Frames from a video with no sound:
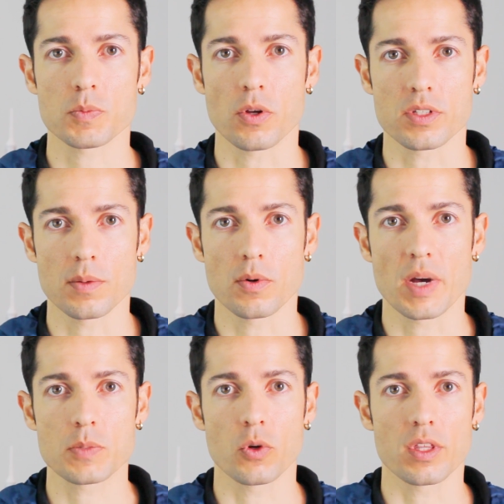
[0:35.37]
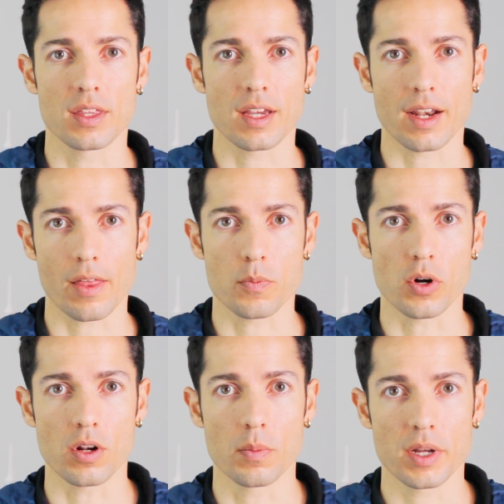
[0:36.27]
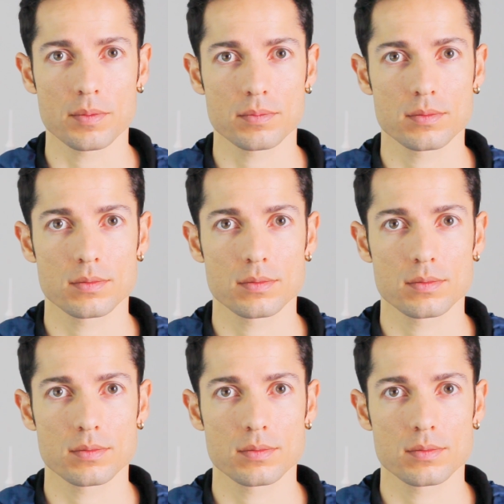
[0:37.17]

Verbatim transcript: explosivo más potente creado por el hombre